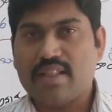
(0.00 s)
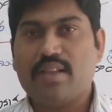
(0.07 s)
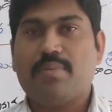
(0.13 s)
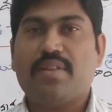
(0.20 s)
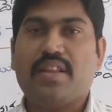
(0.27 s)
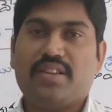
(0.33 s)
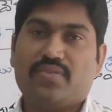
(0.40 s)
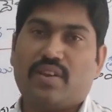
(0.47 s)

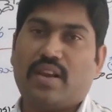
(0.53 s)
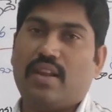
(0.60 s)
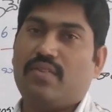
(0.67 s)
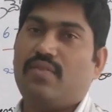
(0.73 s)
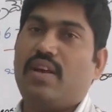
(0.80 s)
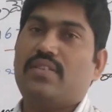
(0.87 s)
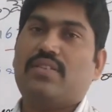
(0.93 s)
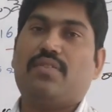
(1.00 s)
ఆంధ్రప్రదేశ్ వాళ్ళు
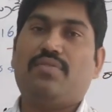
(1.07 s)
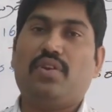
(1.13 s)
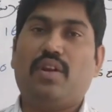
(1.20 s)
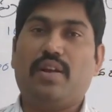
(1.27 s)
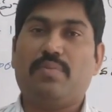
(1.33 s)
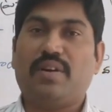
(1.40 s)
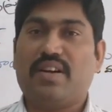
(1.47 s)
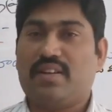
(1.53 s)

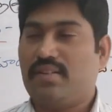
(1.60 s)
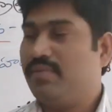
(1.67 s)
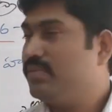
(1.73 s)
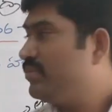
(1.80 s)
వాస్తవ్యులు అనమాట